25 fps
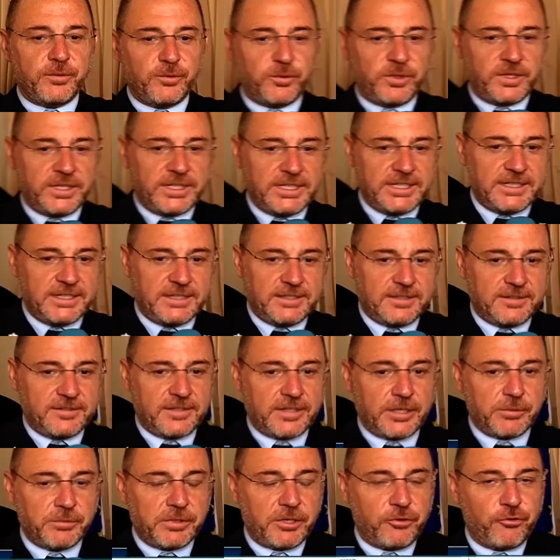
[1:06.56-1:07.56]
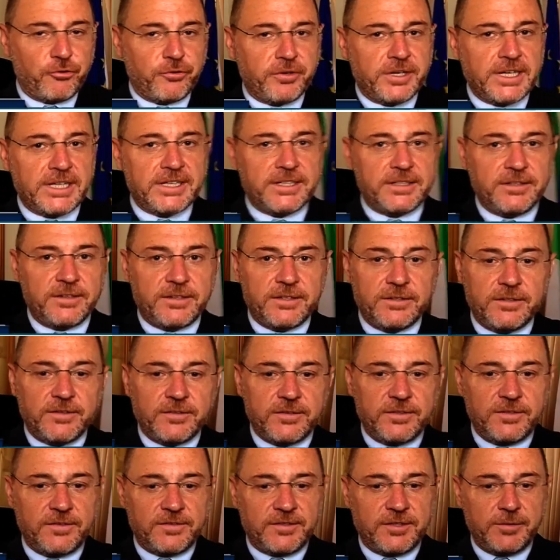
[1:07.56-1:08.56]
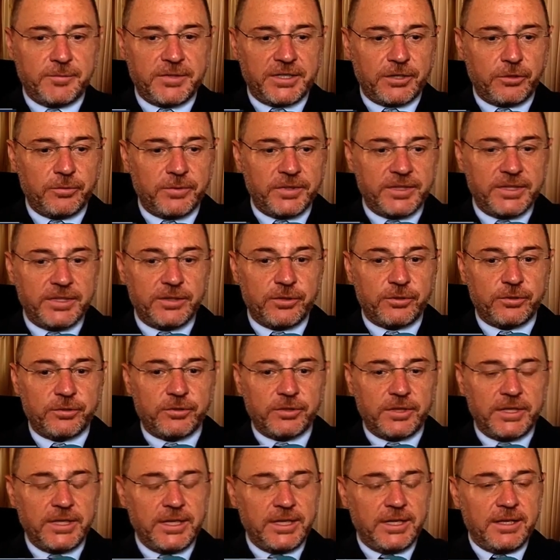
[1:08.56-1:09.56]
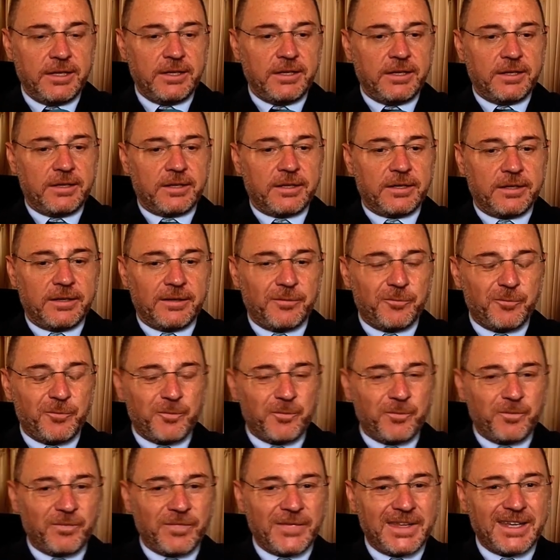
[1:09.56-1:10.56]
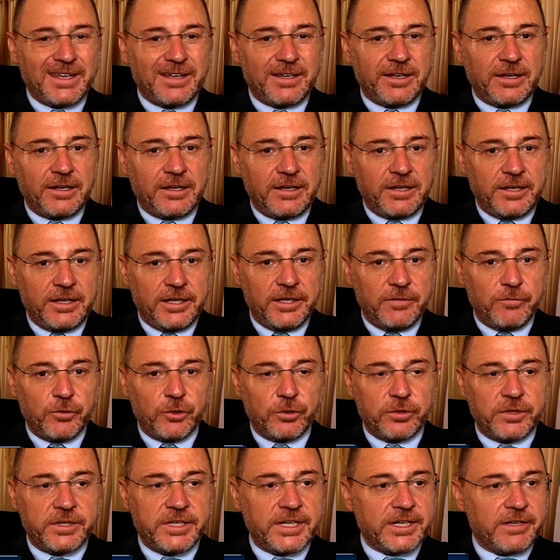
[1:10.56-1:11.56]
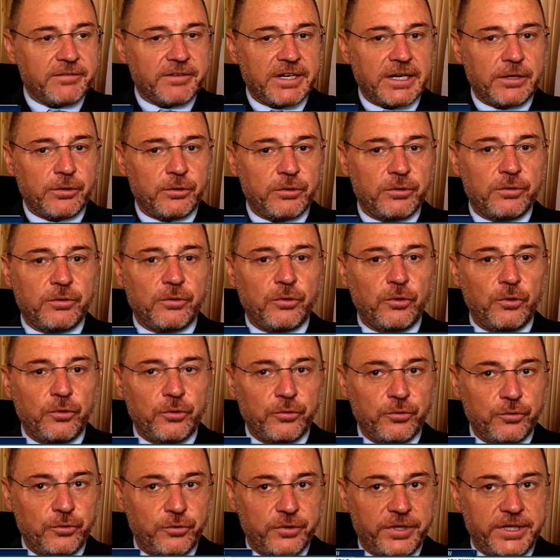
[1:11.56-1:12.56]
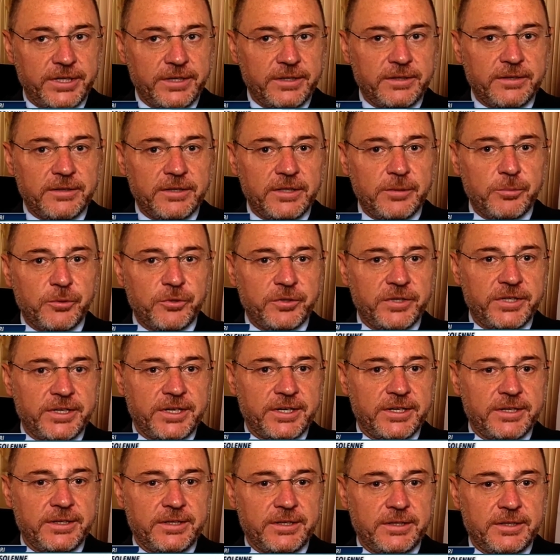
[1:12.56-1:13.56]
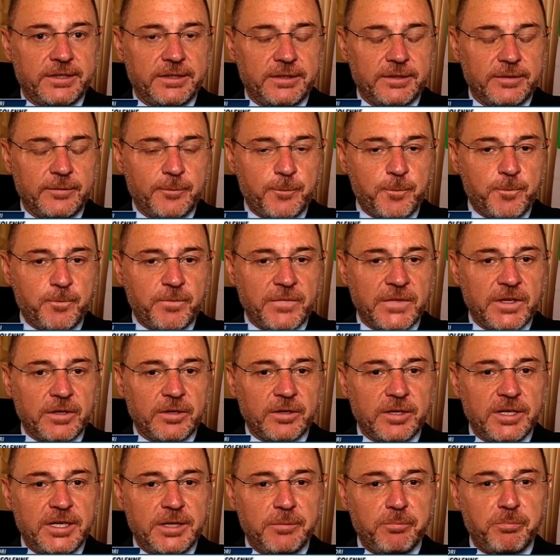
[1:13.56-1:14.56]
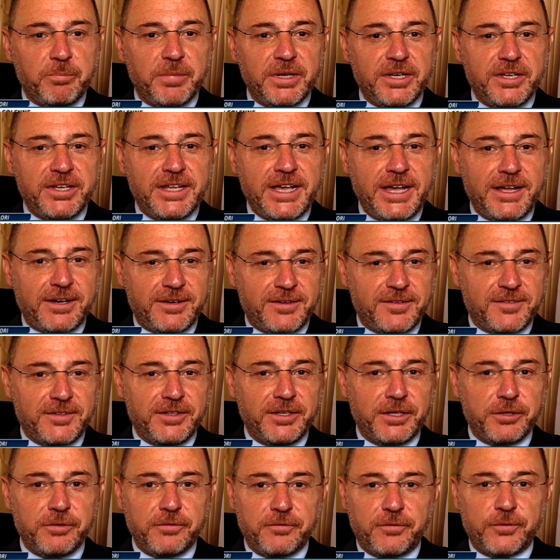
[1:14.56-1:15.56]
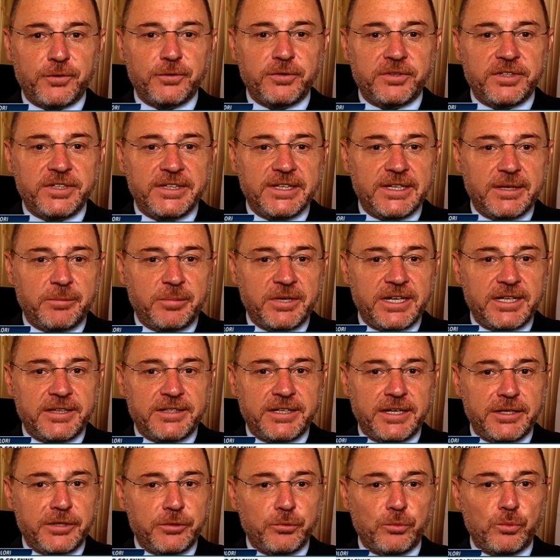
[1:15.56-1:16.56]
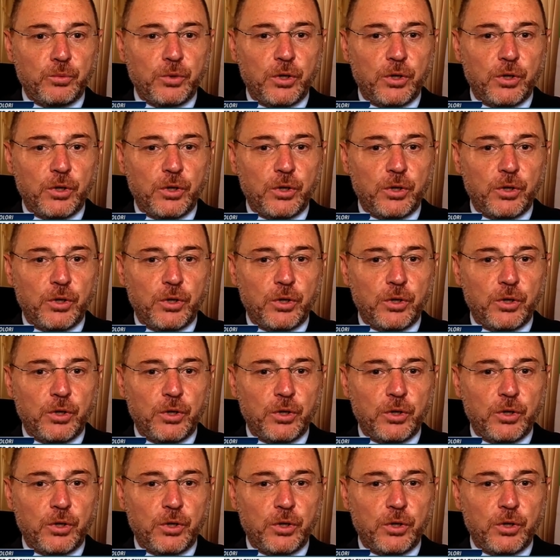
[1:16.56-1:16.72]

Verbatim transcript: un, sarà una giornata intensissima, come detto ehm, i volontari avranno l'onore di poter eh, impegnarsi nei confronti della patria in un